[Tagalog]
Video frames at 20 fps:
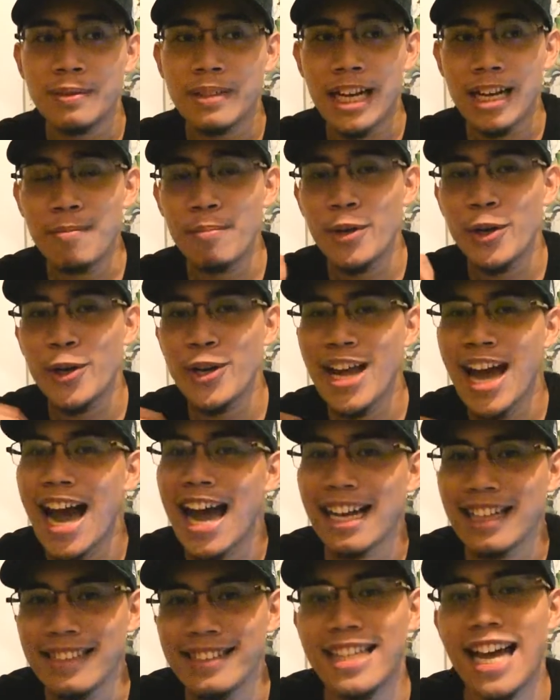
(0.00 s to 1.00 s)
alam mo yun,
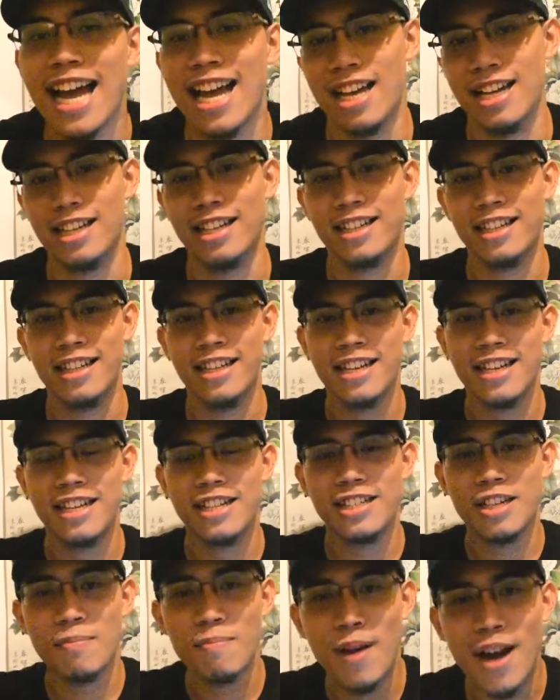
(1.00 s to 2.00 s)
handa
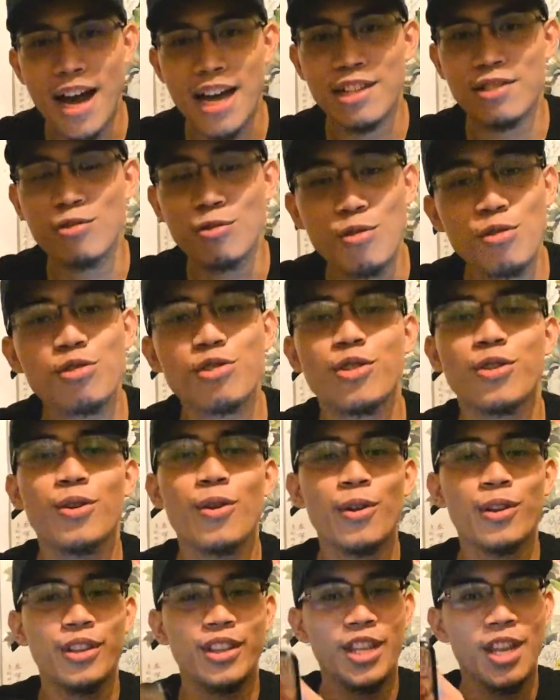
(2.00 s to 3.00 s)
sa mga
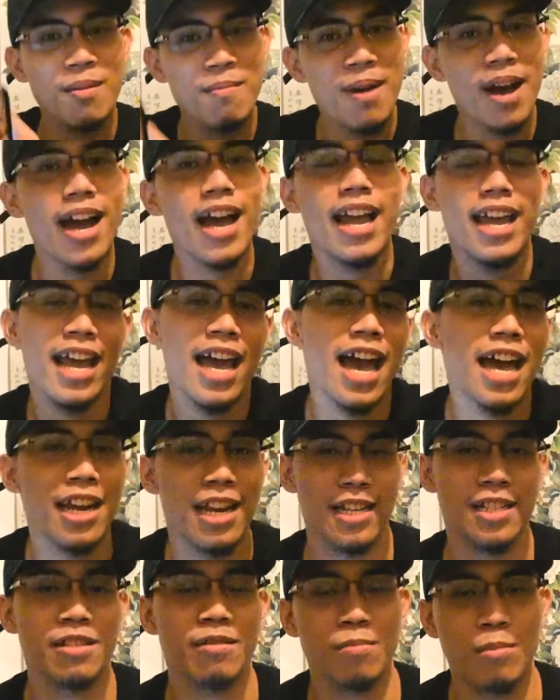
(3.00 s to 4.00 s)
susunod na
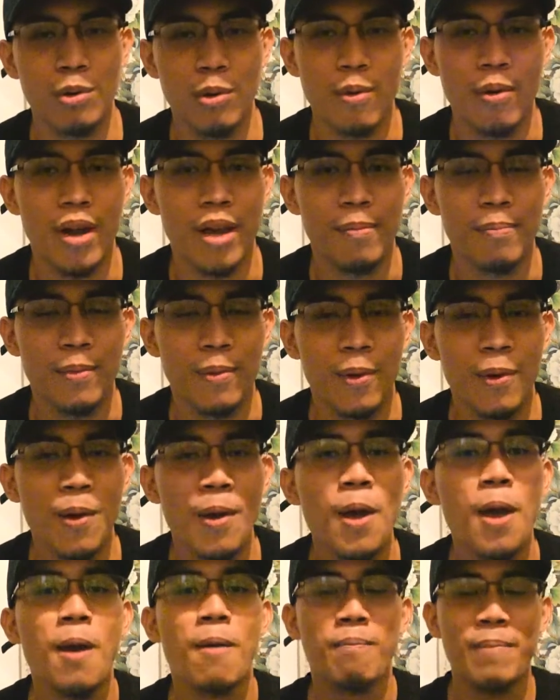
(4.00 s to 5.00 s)
mangyayari sa buhay mo.
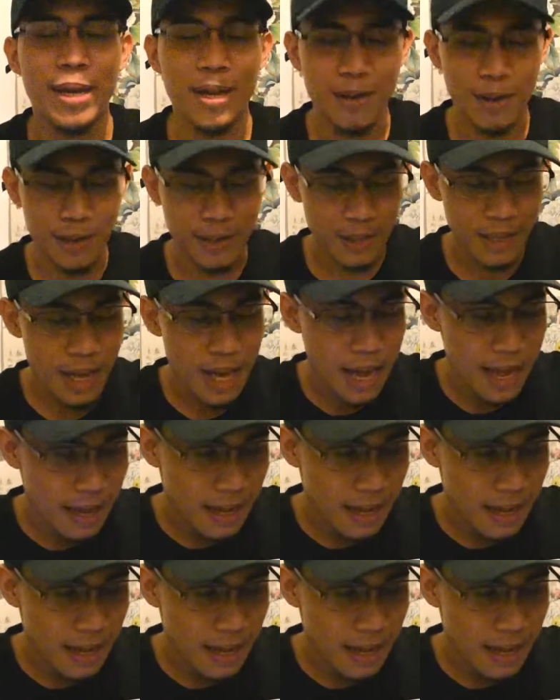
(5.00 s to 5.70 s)
Because